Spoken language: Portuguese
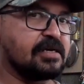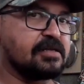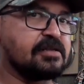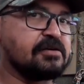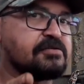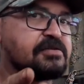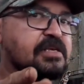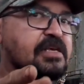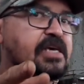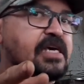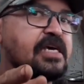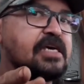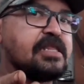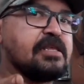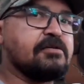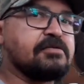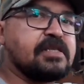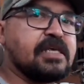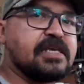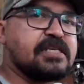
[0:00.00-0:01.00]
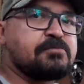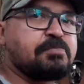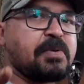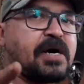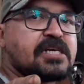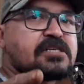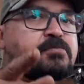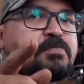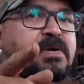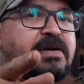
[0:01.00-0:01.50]
Não dê, não dê
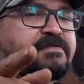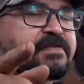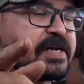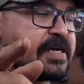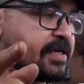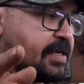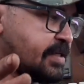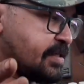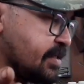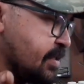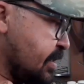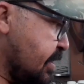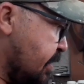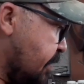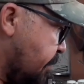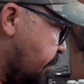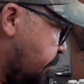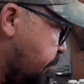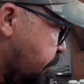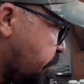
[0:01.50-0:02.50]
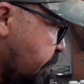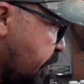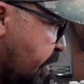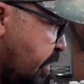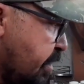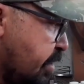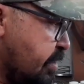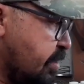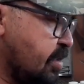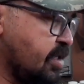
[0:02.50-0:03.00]
espaço para fraqueza não,
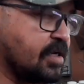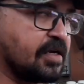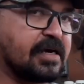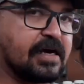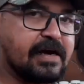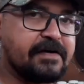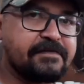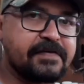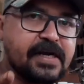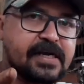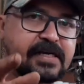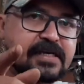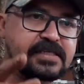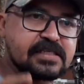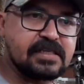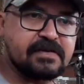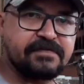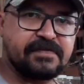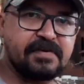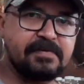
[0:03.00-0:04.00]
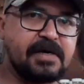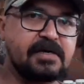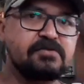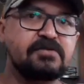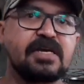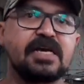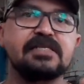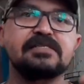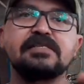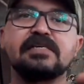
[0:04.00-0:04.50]
né? a fraqueza vem, mas não
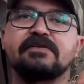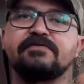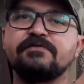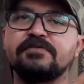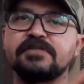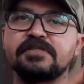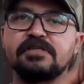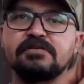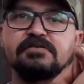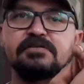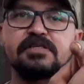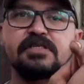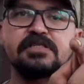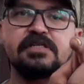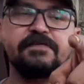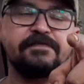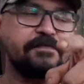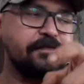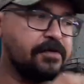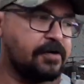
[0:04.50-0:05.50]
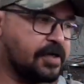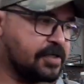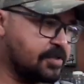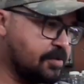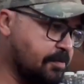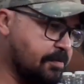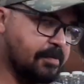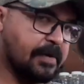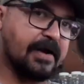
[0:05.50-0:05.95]
quer dizer que você não seja forte.